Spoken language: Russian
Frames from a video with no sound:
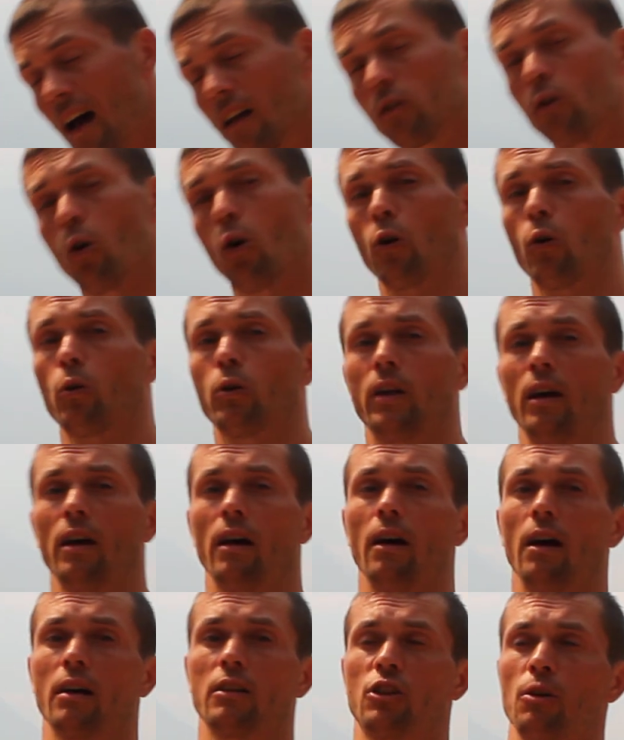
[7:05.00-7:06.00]
одной руке
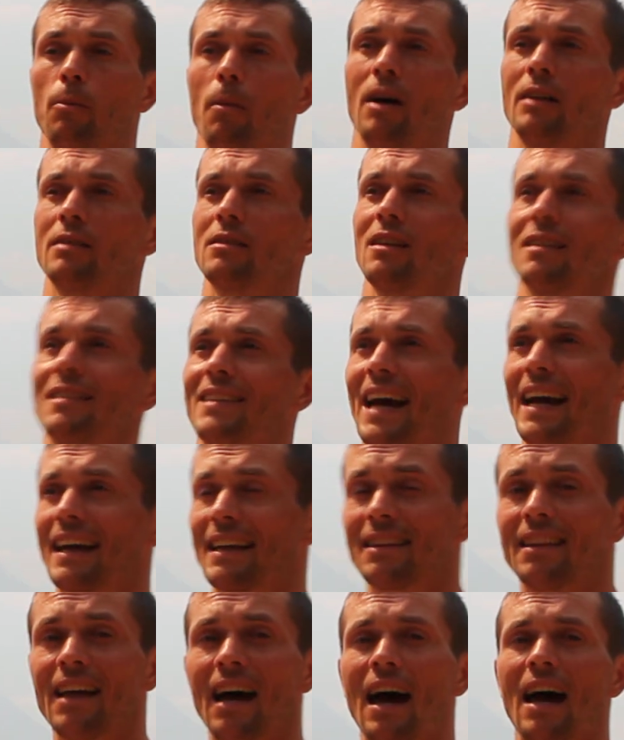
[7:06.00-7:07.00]
отжиматься,
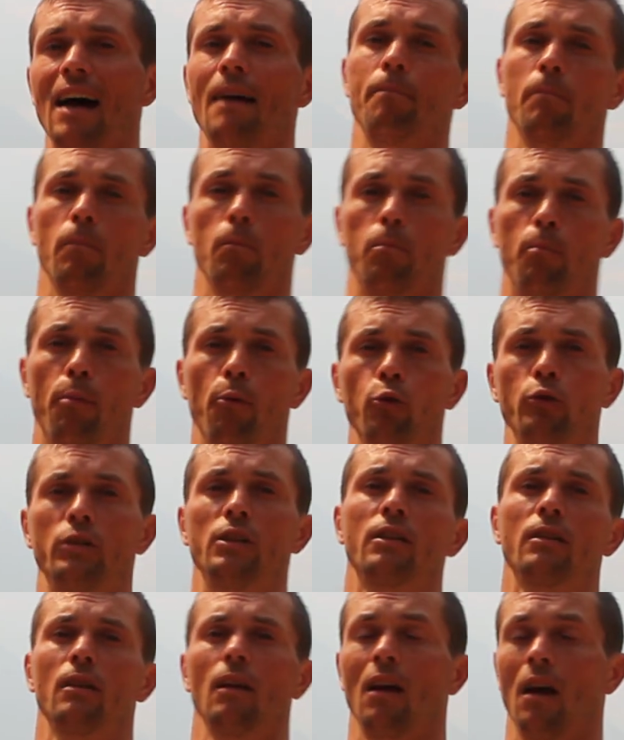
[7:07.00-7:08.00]
тогда
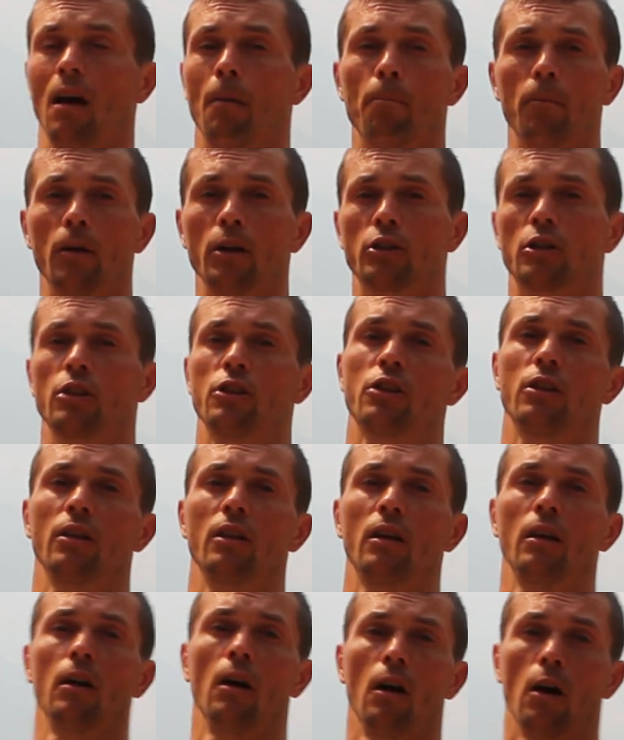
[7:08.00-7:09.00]
будет
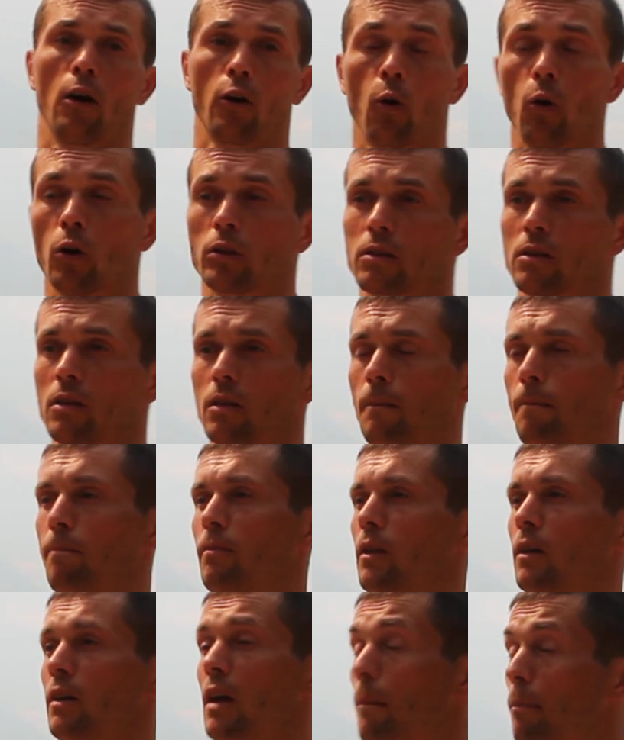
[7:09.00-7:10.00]
мышечный рост –
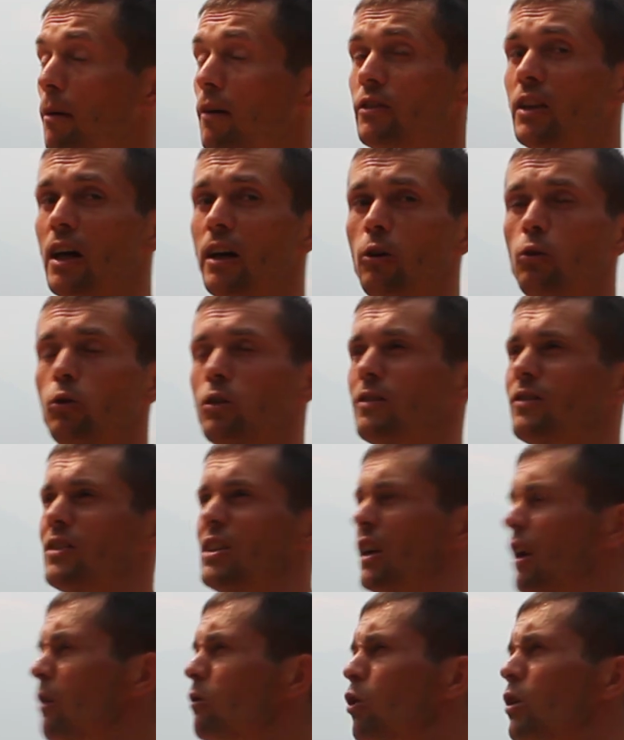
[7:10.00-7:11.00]
я повторюсь, все
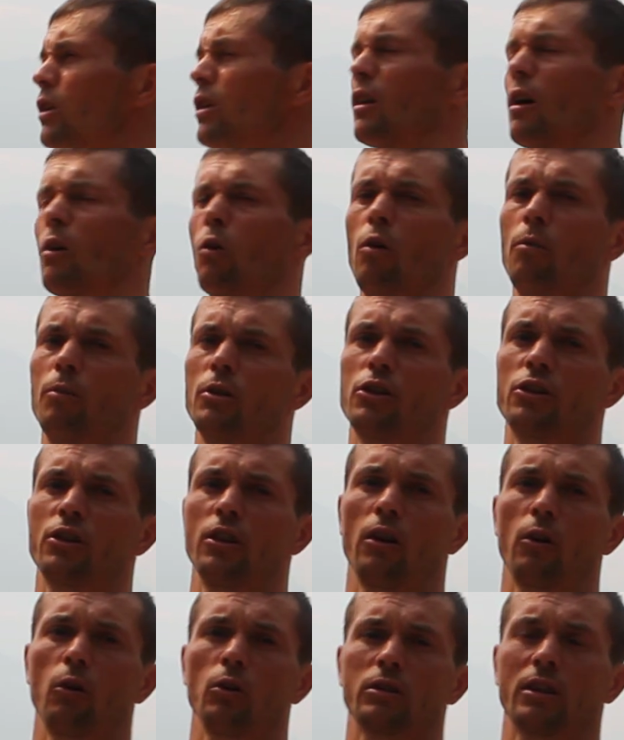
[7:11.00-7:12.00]
равно не такой
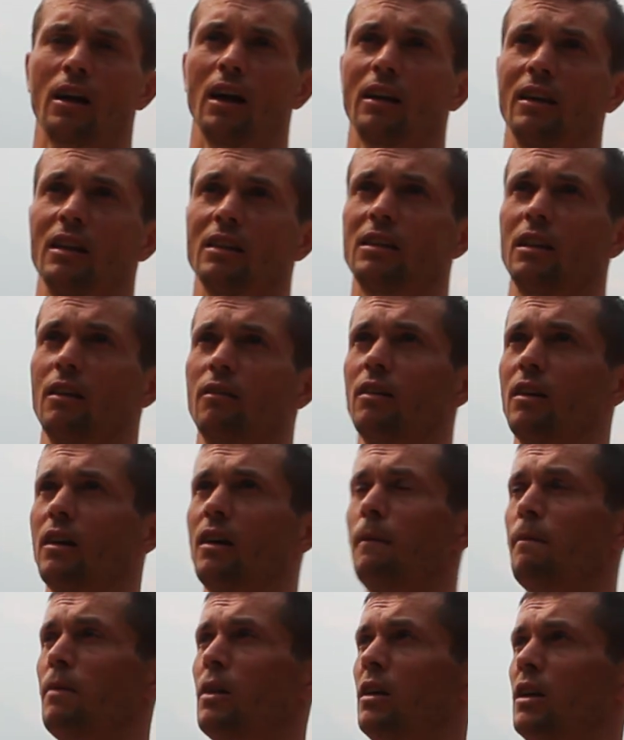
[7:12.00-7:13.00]
мышечный рост, как если вы
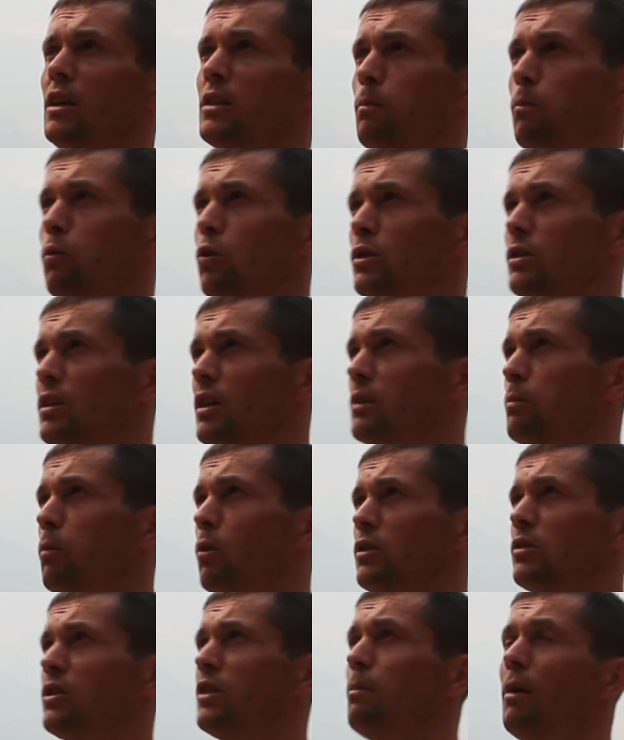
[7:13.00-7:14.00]
будете
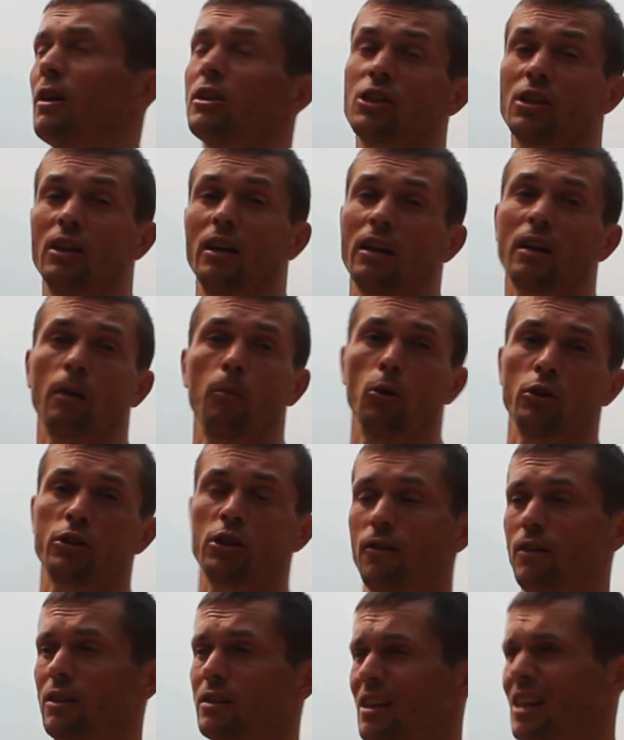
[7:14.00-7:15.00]
использовать большие
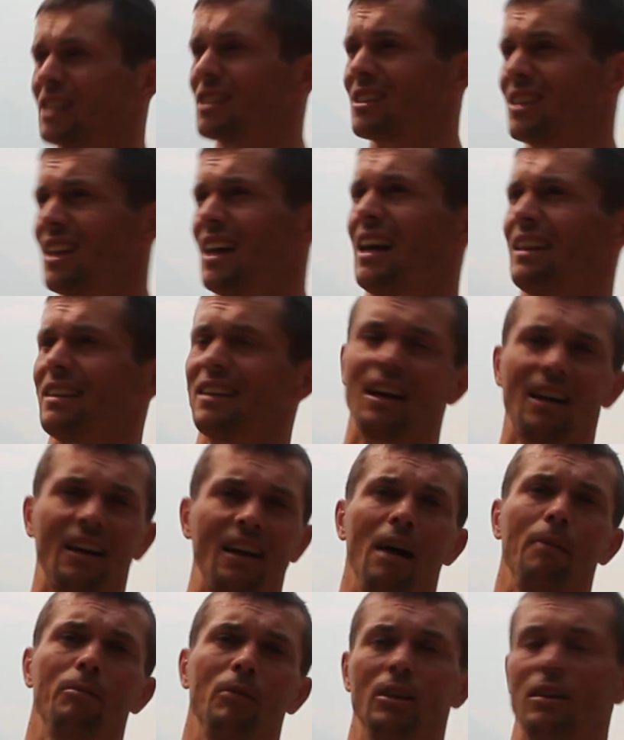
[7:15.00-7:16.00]
рабочие веса, штанга,
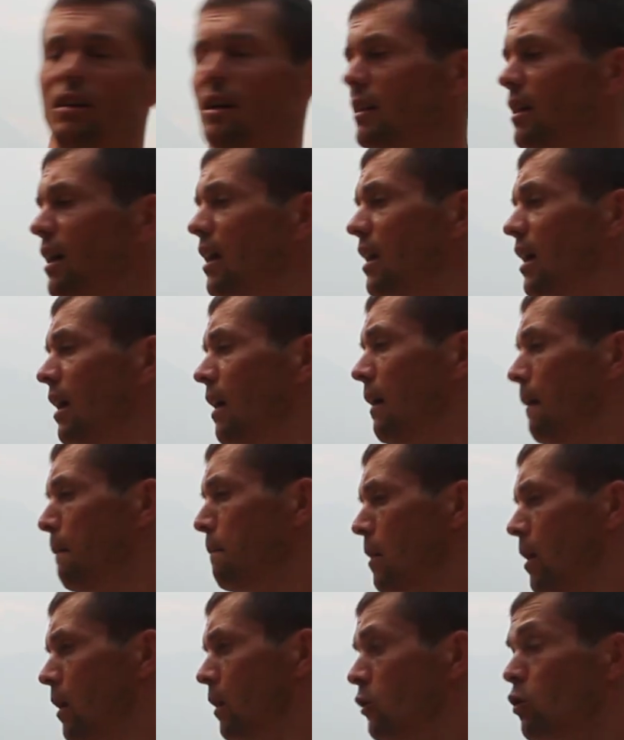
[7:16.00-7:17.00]
камни и так далее.
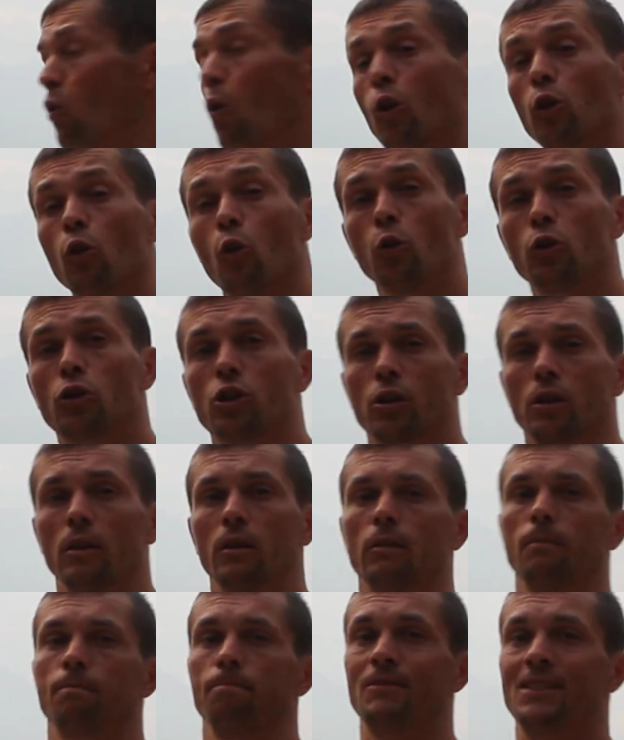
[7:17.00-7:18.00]
Но лучше,
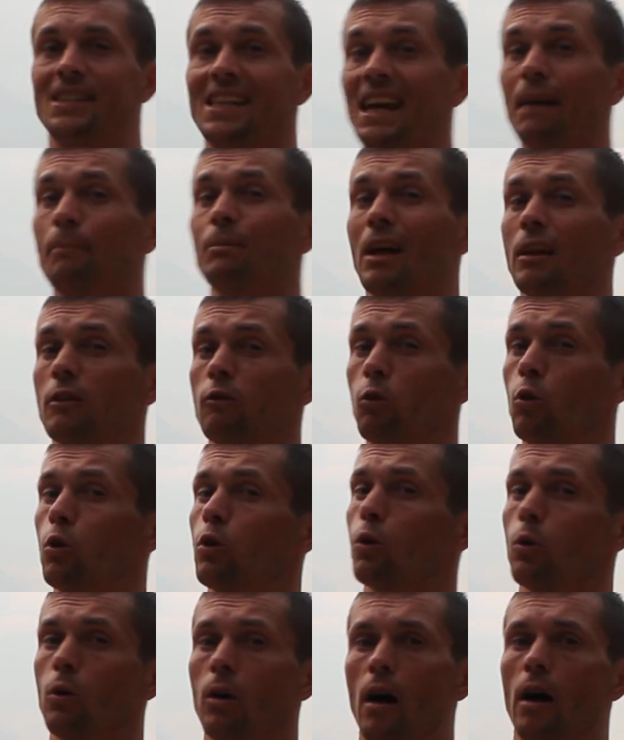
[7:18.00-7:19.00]
чем на двух
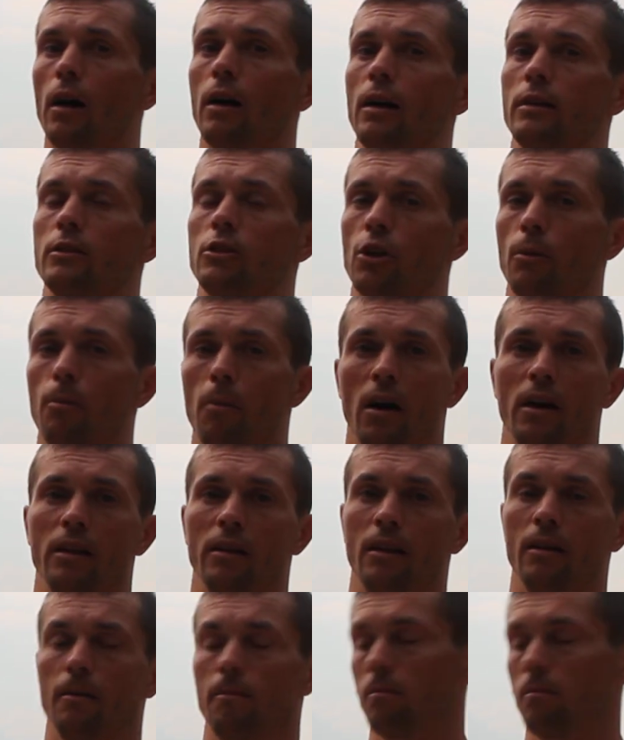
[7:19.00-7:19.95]
руках отжимания.